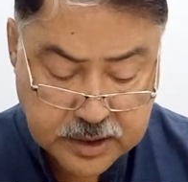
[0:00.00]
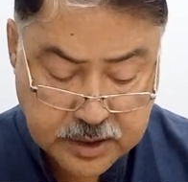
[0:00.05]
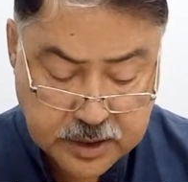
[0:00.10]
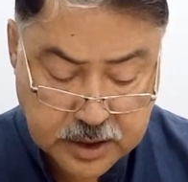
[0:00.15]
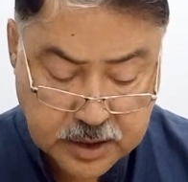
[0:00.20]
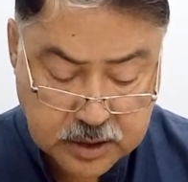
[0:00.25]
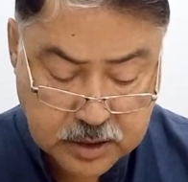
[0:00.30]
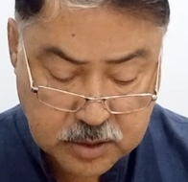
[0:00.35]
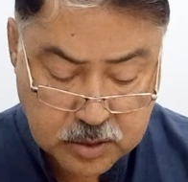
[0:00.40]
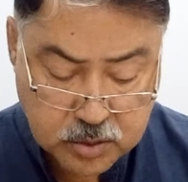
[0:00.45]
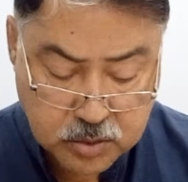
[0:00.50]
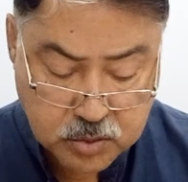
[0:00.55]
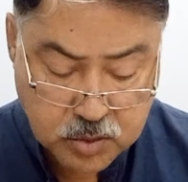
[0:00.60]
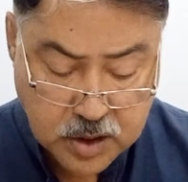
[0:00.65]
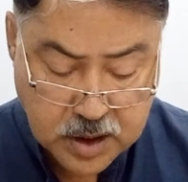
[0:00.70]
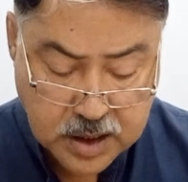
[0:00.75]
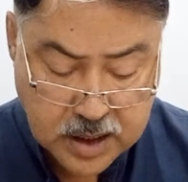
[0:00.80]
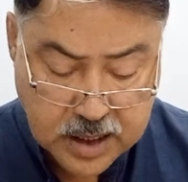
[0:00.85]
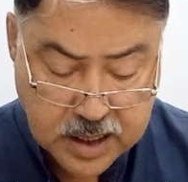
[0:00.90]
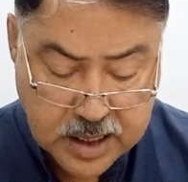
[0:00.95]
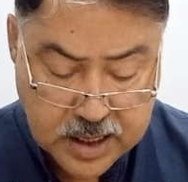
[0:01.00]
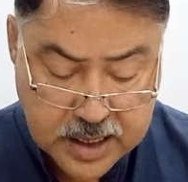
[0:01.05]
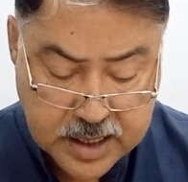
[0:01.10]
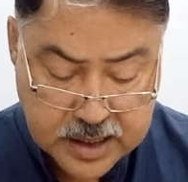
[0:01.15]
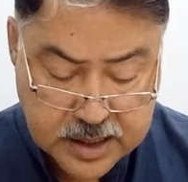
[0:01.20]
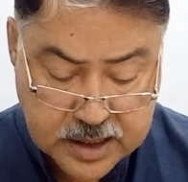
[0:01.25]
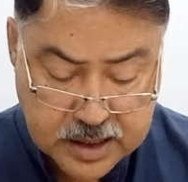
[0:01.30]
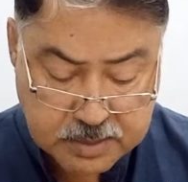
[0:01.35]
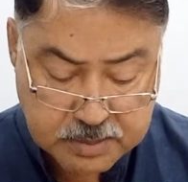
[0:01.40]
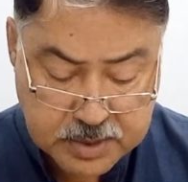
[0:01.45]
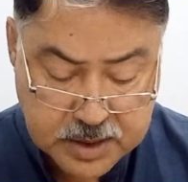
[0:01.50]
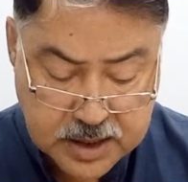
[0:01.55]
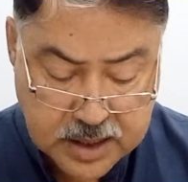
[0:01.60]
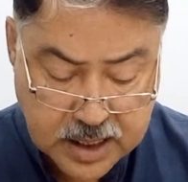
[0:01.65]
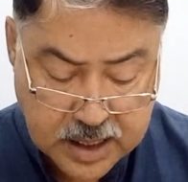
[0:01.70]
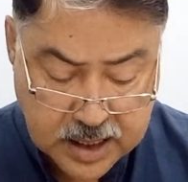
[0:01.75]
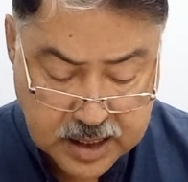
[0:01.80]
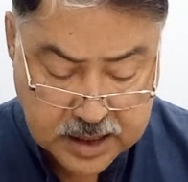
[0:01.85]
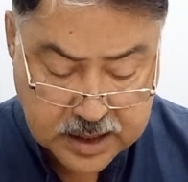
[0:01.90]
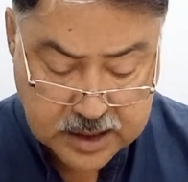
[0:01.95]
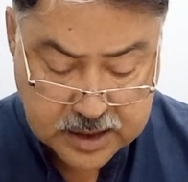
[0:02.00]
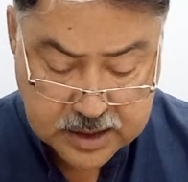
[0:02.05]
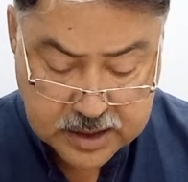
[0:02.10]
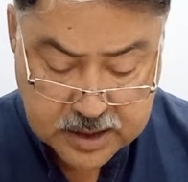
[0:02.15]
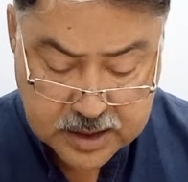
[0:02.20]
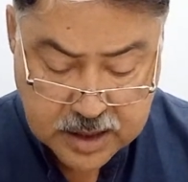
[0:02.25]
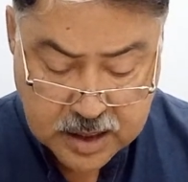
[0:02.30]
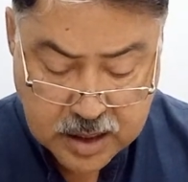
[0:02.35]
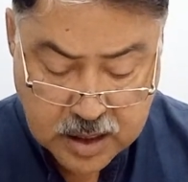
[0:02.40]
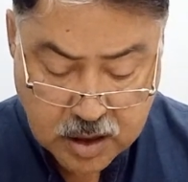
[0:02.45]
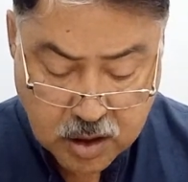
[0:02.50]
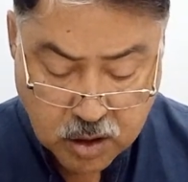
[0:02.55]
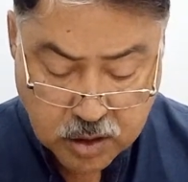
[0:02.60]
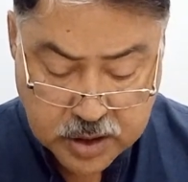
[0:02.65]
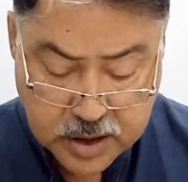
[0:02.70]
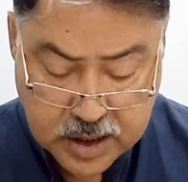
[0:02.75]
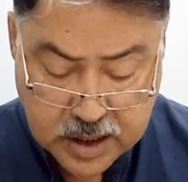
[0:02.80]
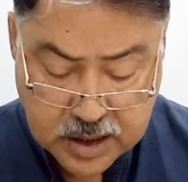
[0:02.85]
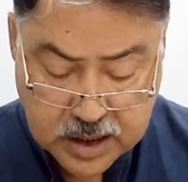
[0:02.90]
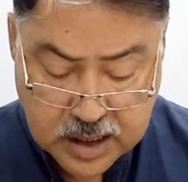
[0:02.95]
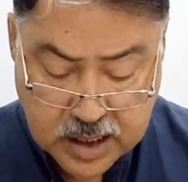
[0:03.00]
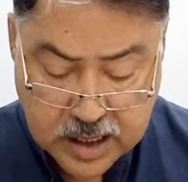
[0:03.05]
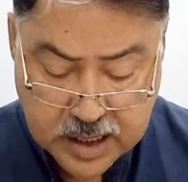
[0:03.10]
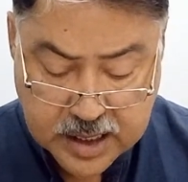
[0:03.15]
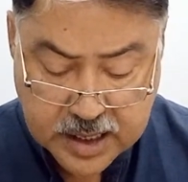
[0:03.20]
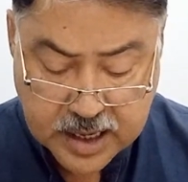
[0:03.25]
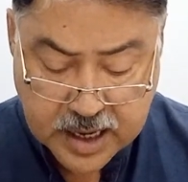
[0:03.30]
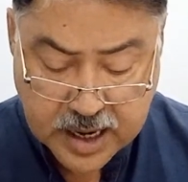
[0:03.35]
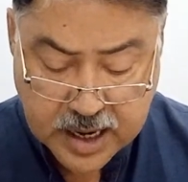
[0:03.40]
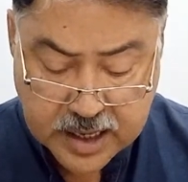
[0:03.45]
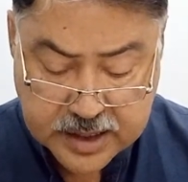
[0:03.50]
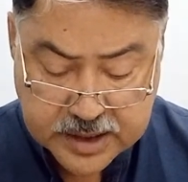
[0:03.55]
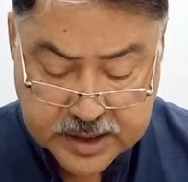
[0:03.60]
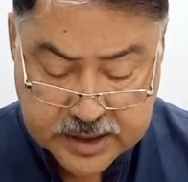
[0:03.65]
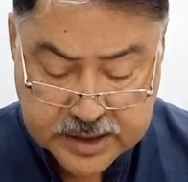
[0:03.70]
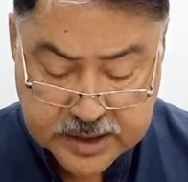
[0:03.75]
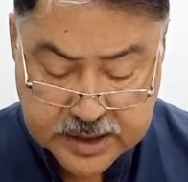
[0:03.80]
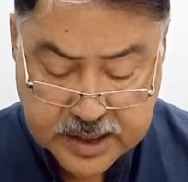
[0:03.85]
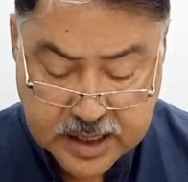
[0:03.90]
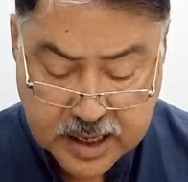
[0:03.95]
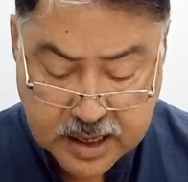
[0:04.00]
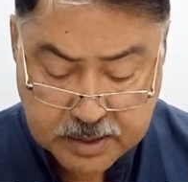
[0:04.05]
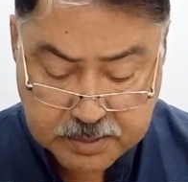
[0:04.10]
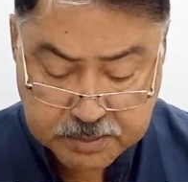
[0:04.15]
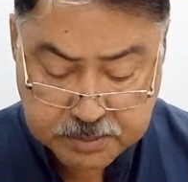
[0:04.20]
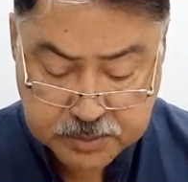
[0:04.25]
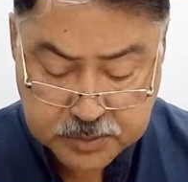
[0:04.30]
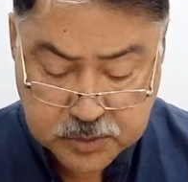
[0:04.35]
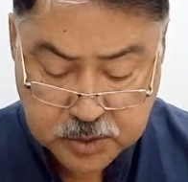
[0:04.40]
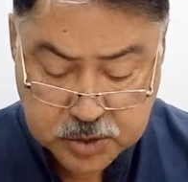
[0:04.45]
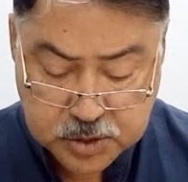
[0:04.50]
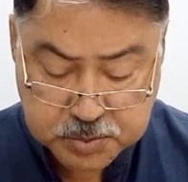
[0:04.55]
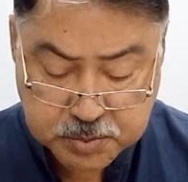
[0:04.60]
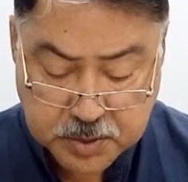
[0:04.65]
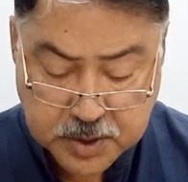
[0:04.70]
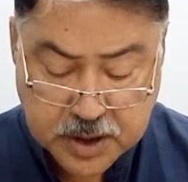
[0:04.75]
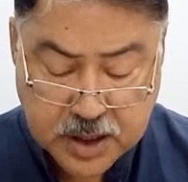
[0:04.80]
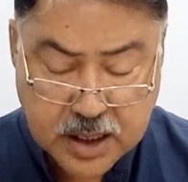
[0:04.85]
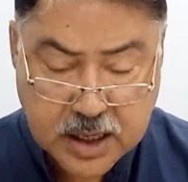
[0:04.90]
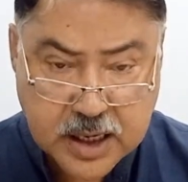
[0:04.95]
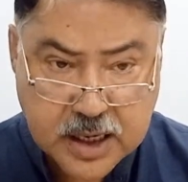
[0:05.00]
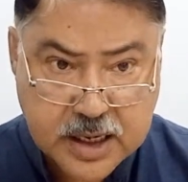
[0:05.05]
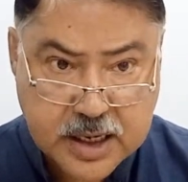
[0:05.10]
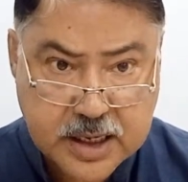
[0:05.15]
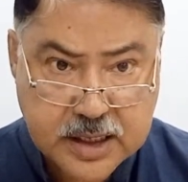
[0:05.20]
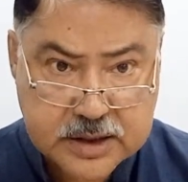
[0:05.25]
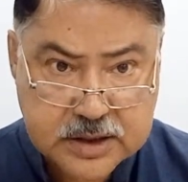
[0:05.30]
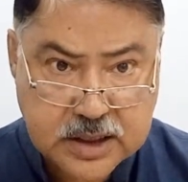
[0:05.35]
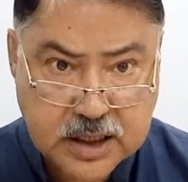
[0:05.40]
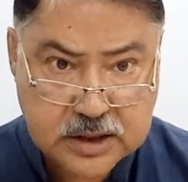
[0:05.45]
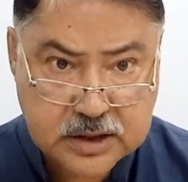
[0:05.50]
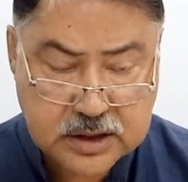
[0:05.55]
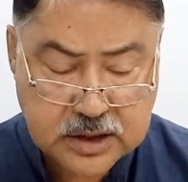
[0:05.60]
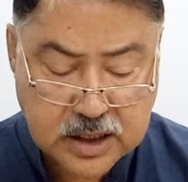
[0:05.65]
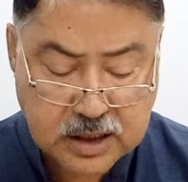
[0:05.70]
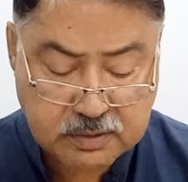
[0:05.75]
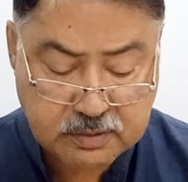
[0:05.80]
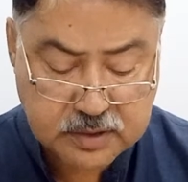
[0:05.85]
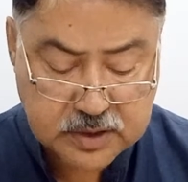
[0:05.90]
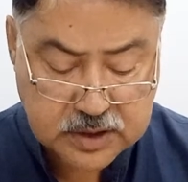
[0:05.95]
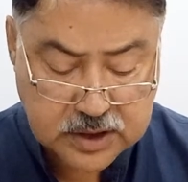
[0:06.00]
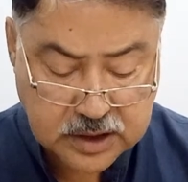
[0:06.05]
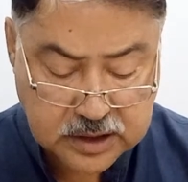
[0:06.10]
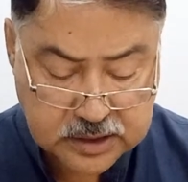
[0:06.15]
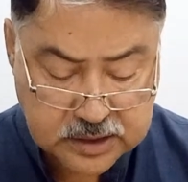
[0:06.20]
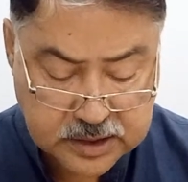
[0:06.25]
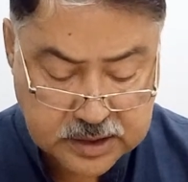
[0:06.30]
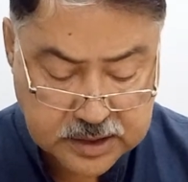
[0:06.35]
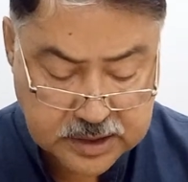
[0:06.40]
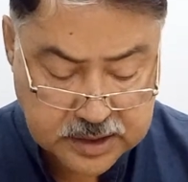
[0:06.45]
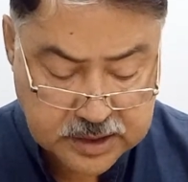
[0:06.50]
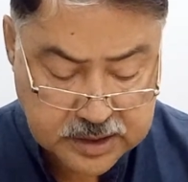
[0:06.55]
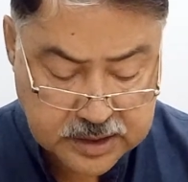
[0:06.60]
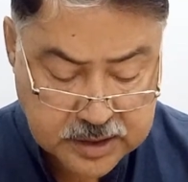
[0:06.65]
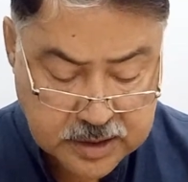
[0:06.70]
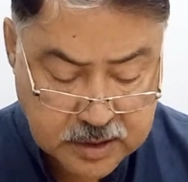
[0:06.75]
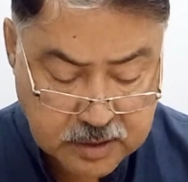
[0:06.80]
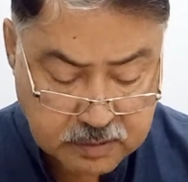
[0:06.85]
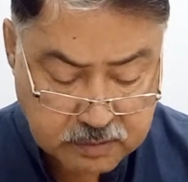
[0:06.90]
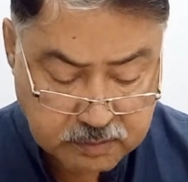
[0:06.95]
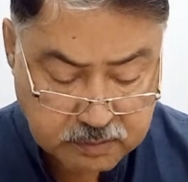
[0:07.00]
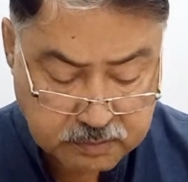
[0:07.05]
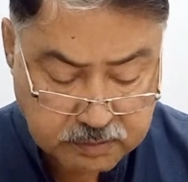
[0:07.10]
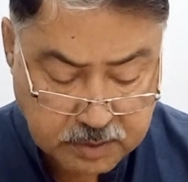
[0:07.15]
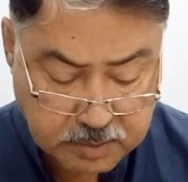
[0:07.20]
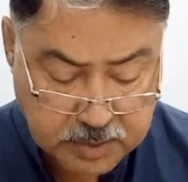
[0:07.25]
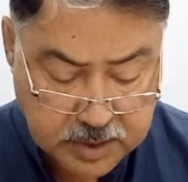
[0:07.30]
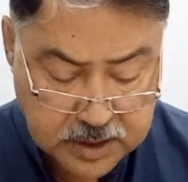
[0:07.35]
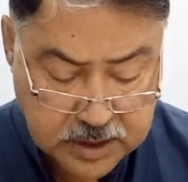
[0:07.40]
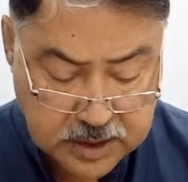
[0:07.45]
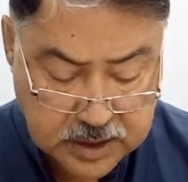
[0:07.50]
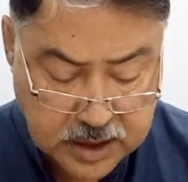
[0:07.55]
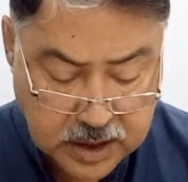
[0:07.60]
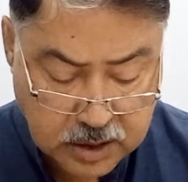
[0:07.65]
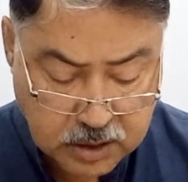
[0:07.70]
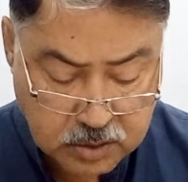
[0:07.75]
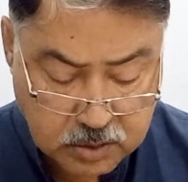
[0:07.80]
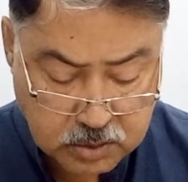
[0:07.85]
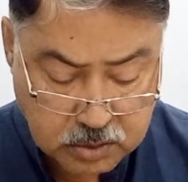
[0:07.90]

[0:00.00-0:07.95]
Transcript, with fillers: नतलूहा अलैका बिलहक और ये अल्लाह की आयत है जिन्हें हम तुझ पर हक के साथ तलावत करते हैं वमल्ला